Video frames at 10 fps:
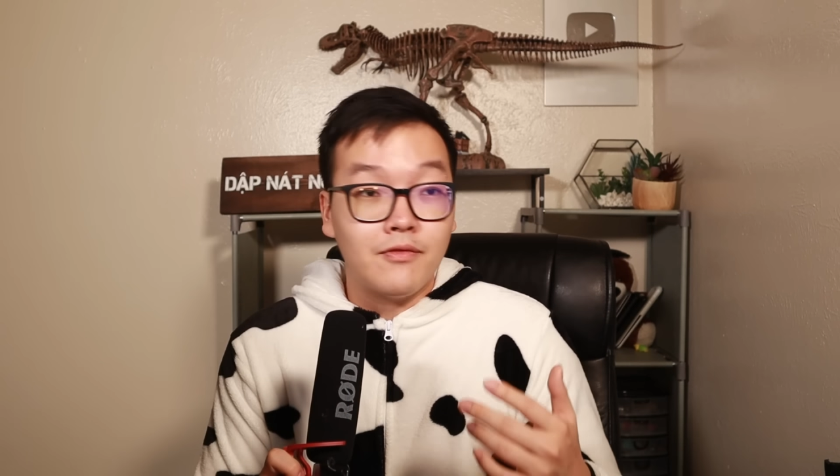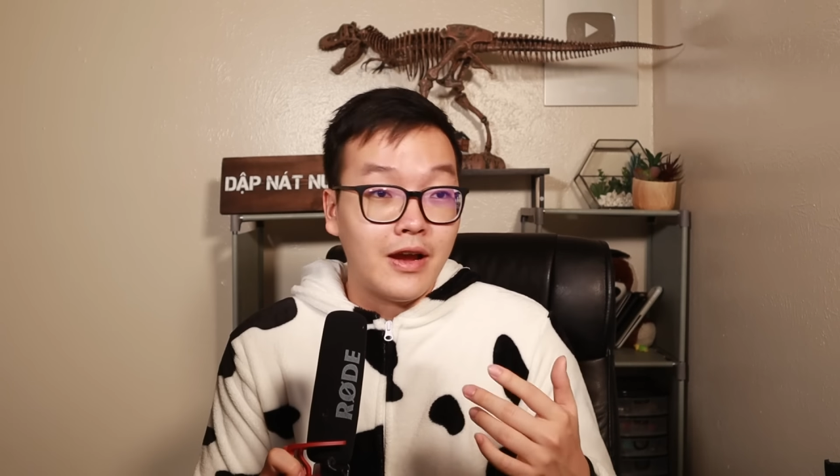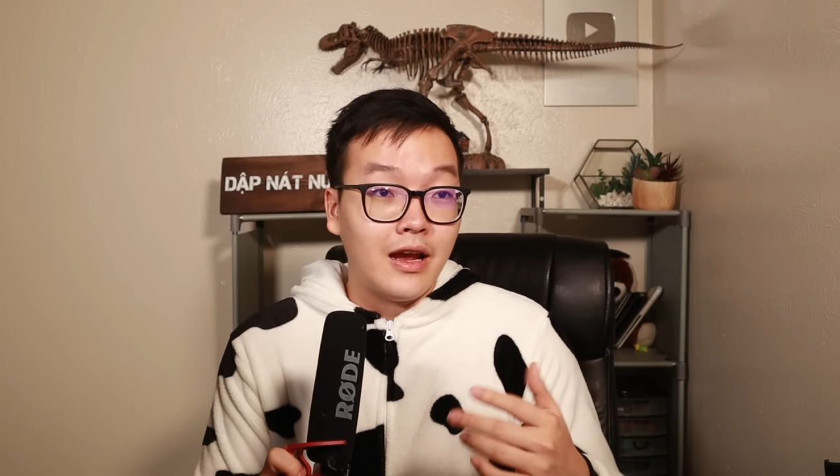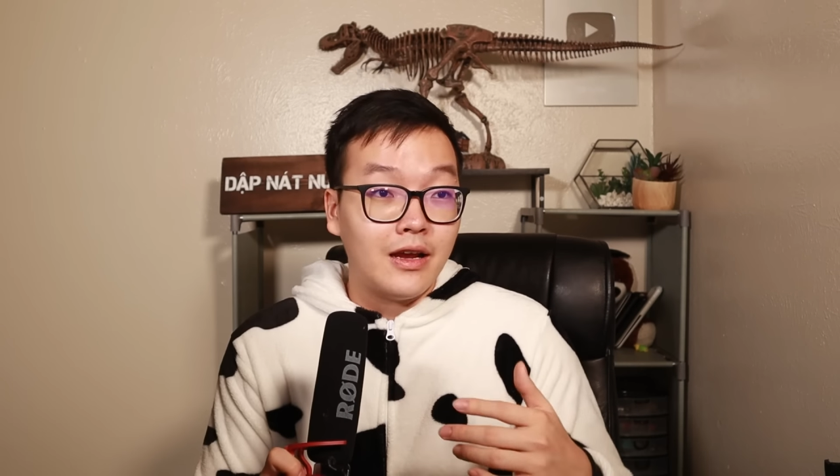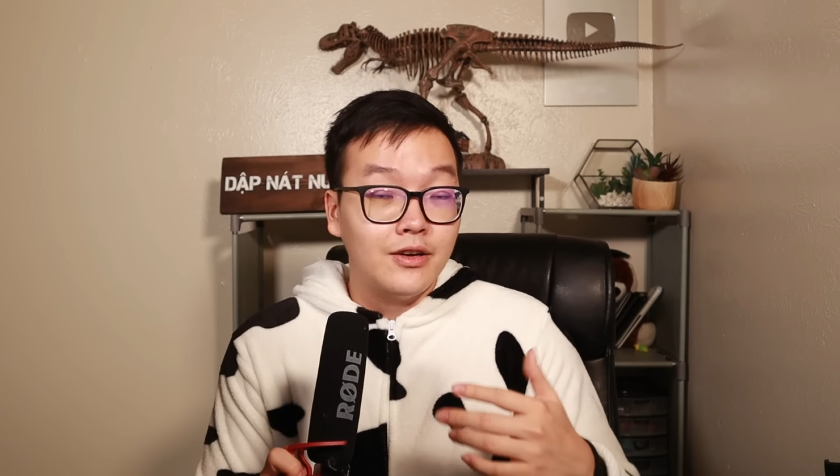
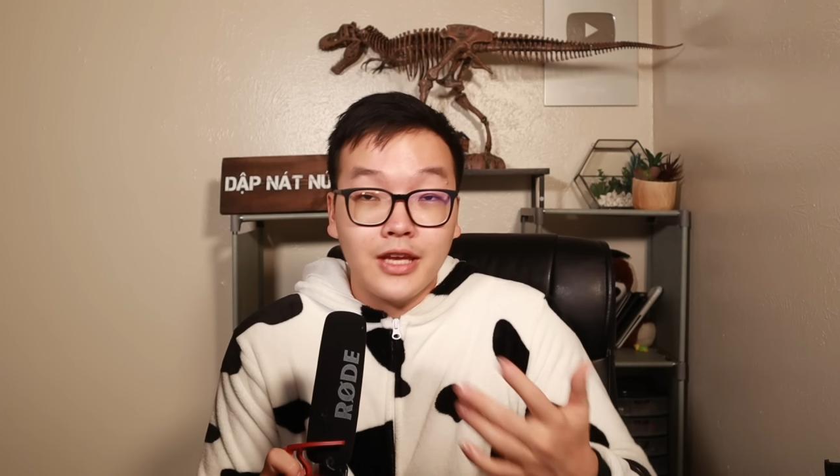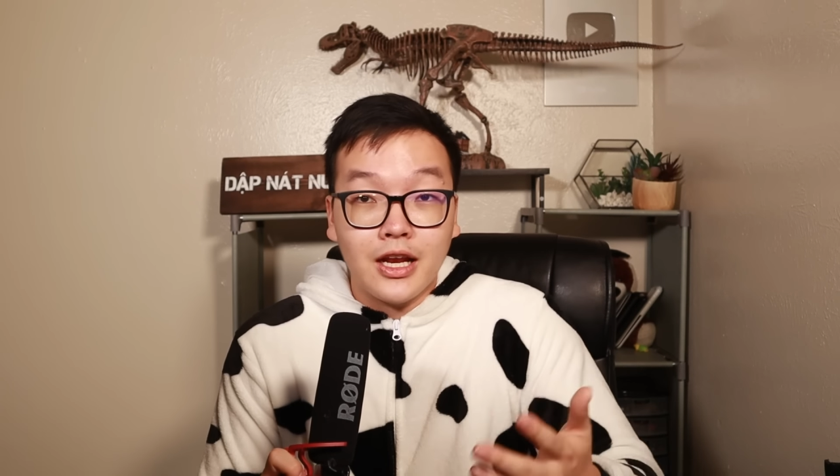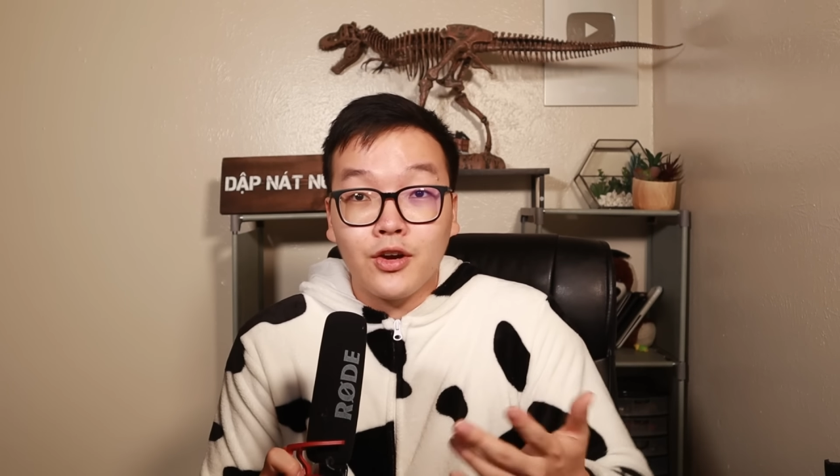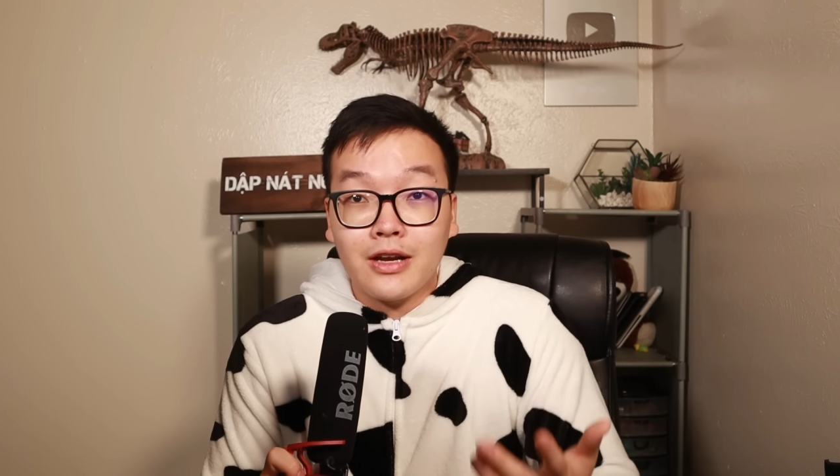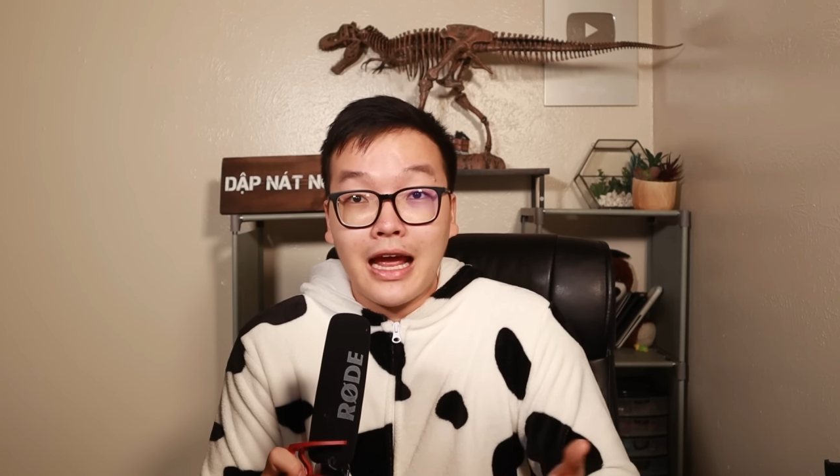và đương
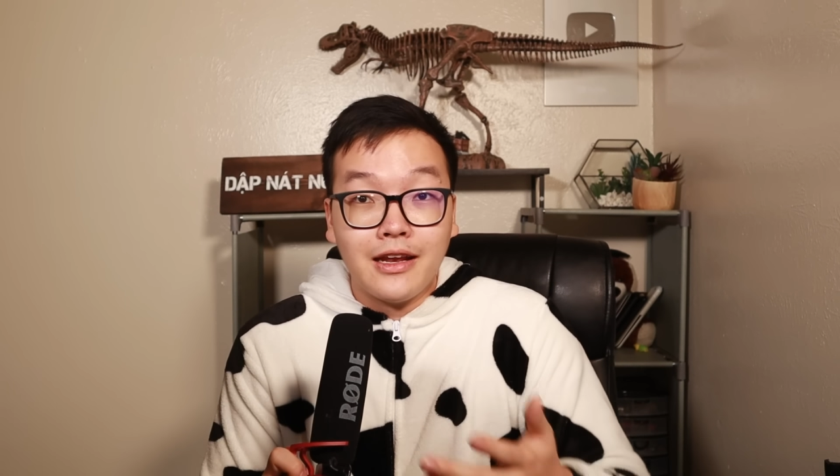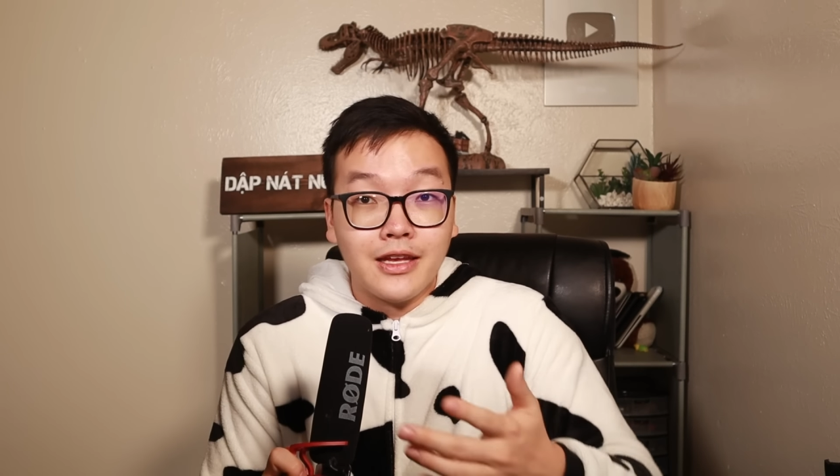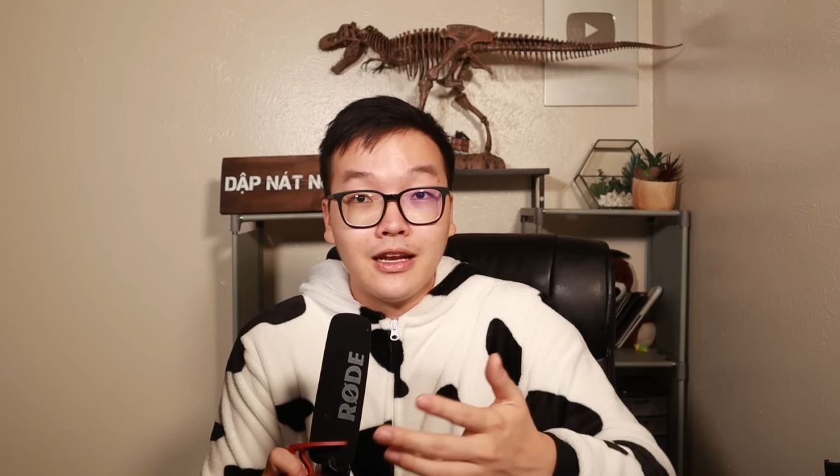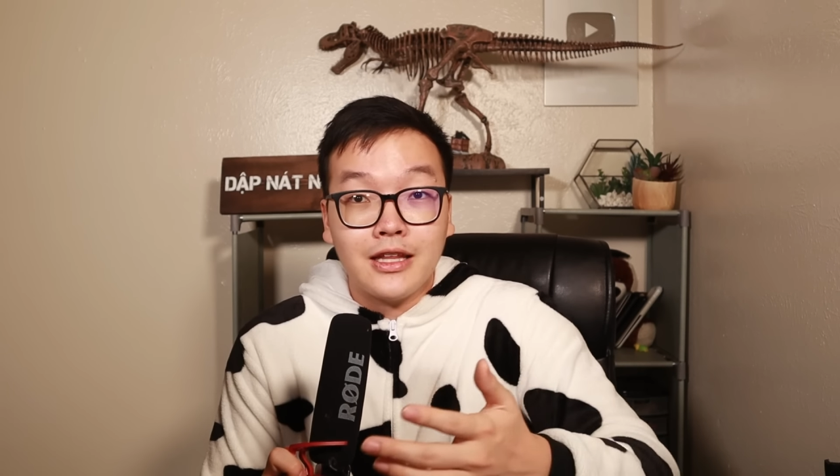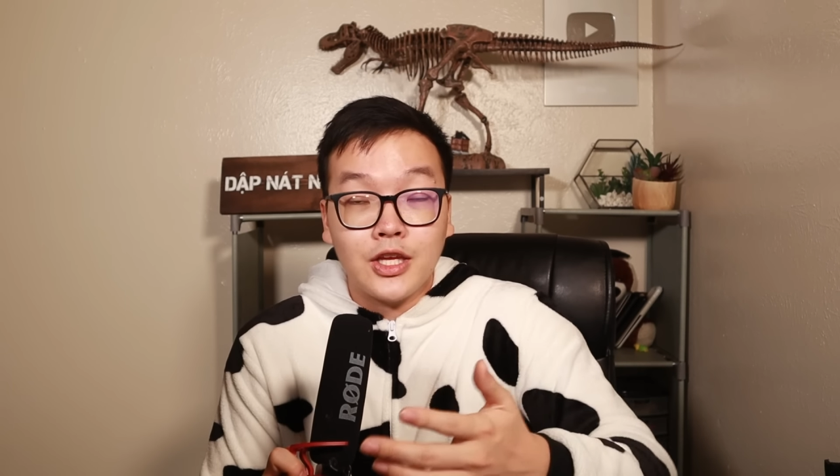nhiên ngược lại đó chính là